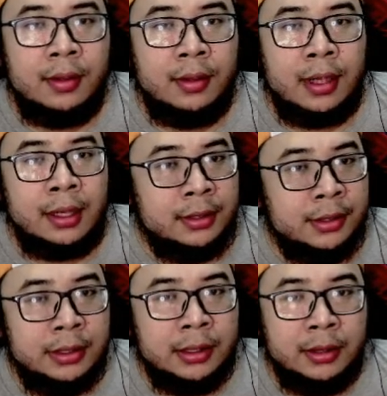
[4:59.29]

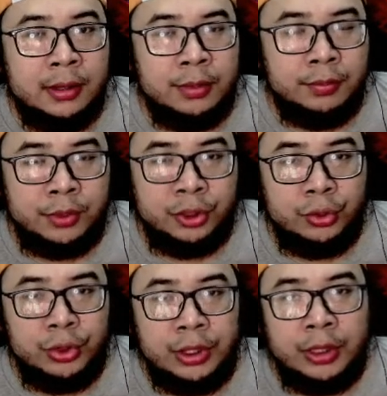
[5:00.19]
currency-nya,
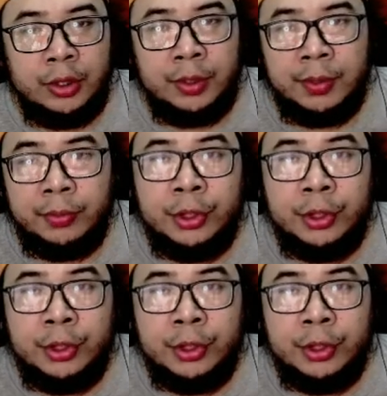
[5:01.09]
gemstone-nya atau apapun